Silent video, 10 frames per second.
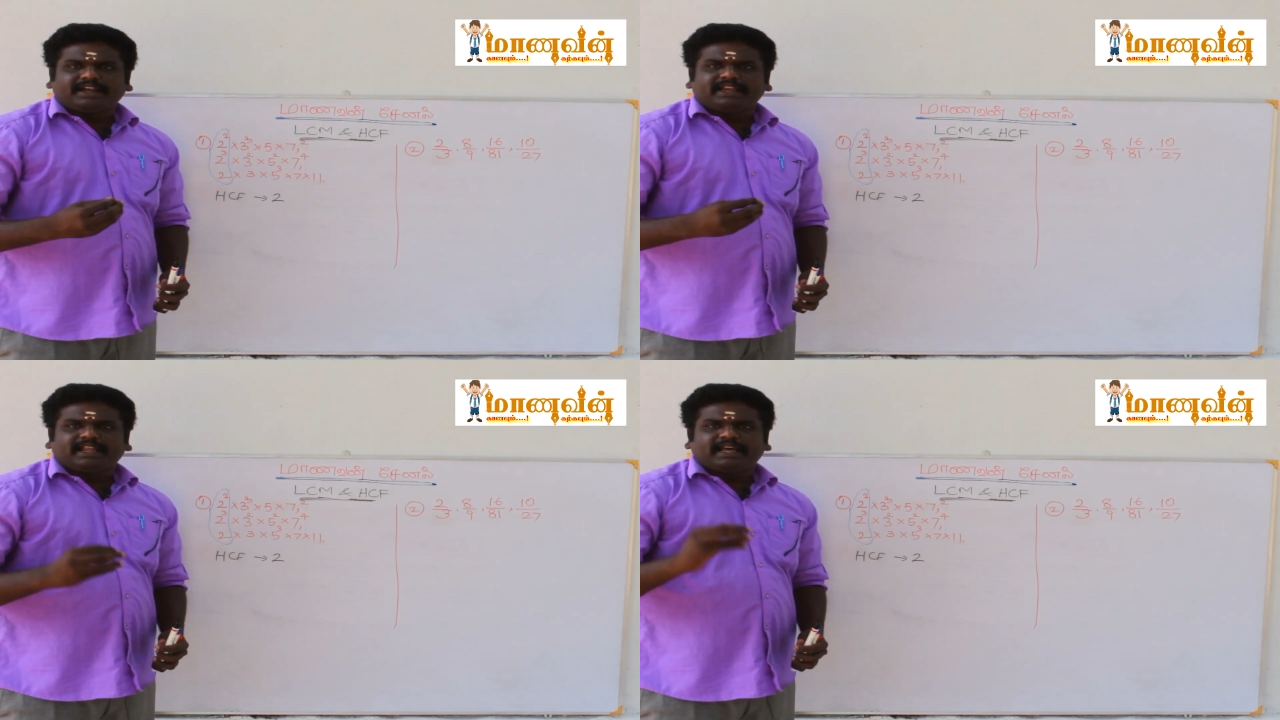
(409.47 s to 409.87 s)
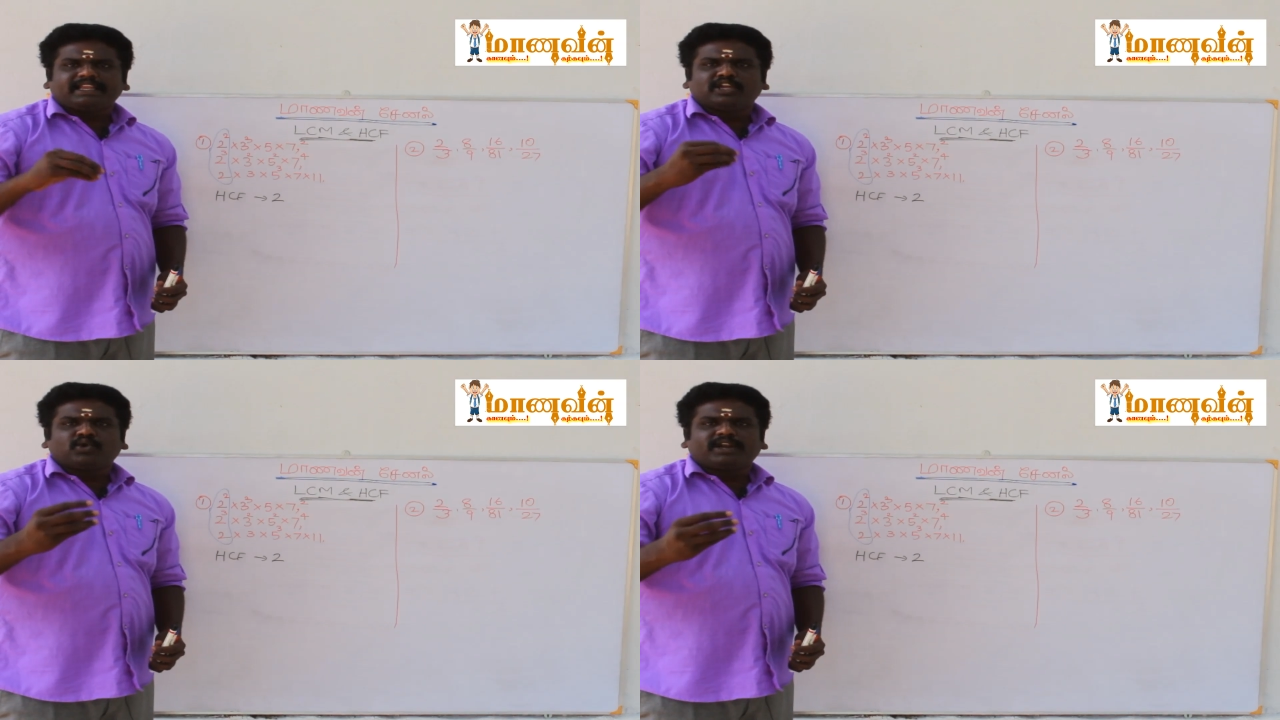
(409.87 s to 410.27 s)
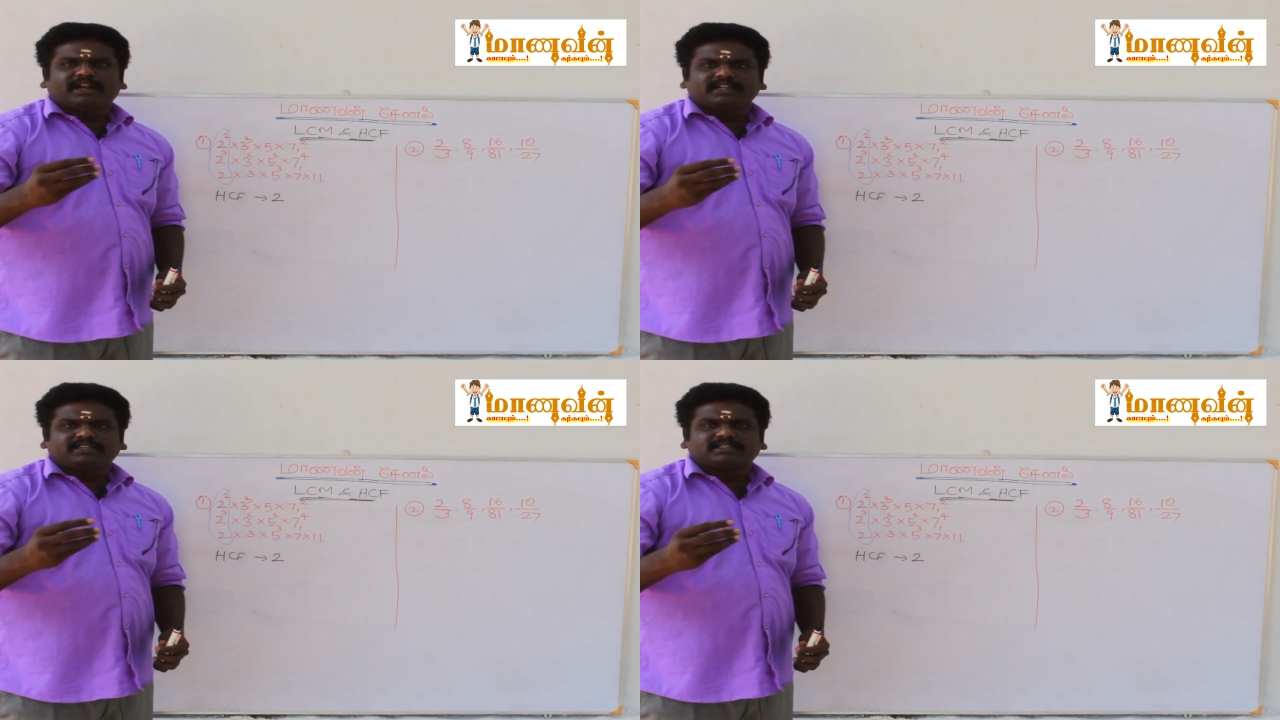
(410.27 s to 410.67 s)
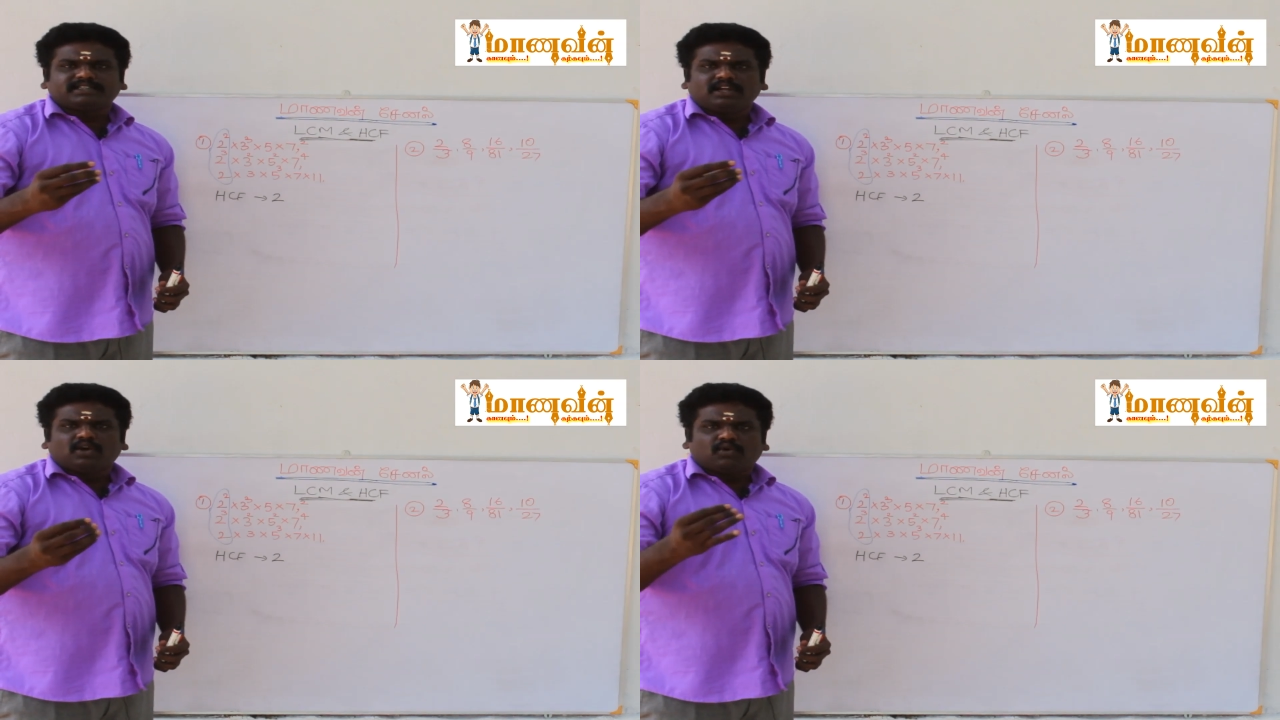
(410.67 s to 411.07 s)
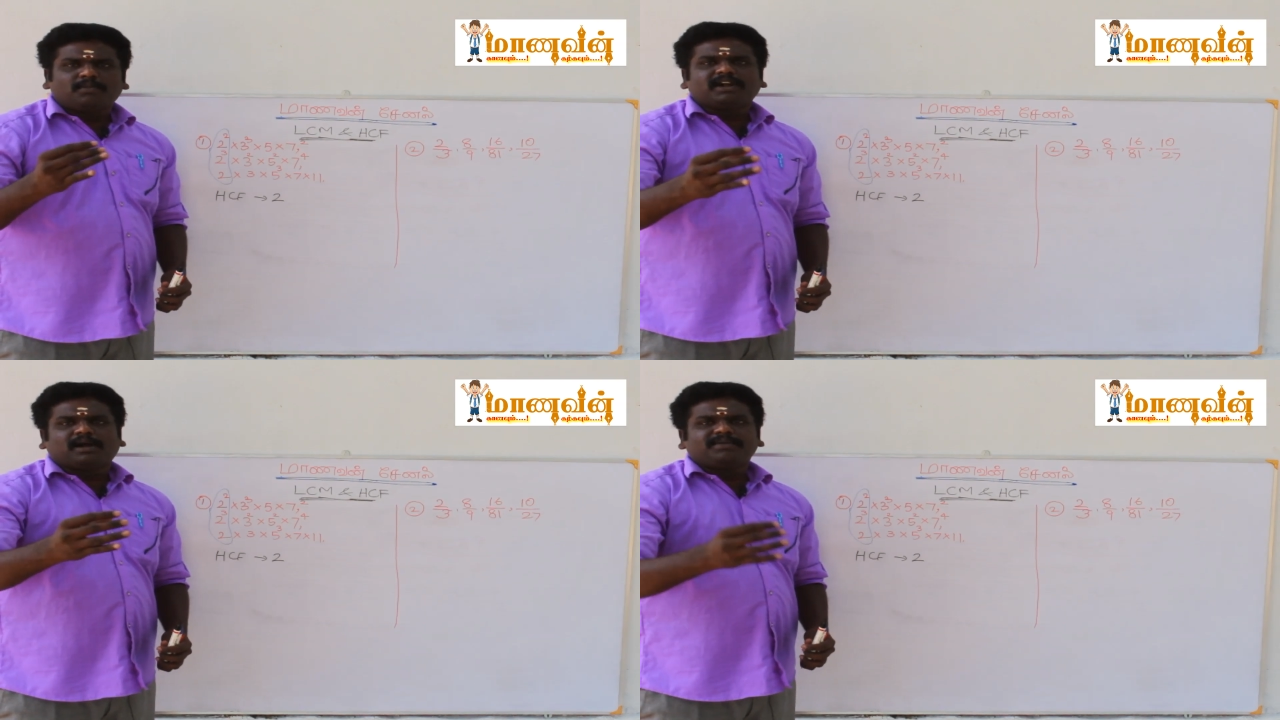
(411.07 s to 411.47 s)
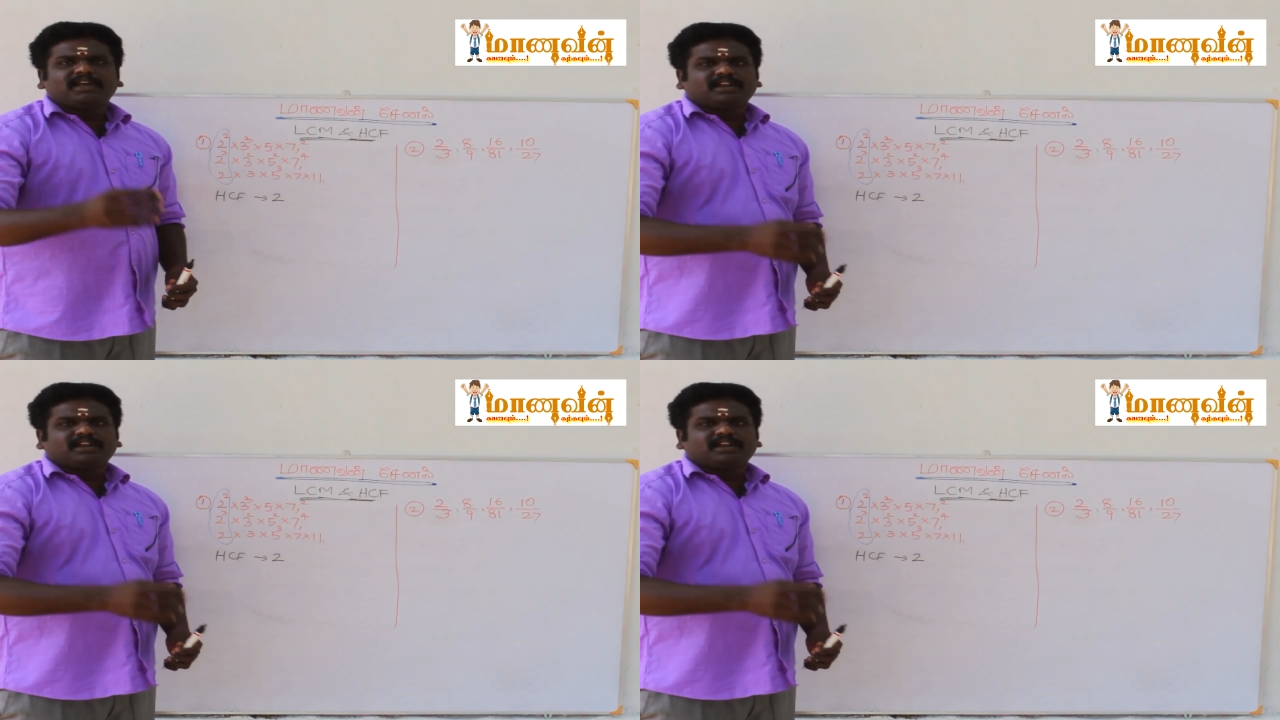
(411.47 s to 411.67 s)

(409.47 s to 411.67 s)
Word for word: அந்த ரெண்டில் எதோட அடுக்கு ரொம்ப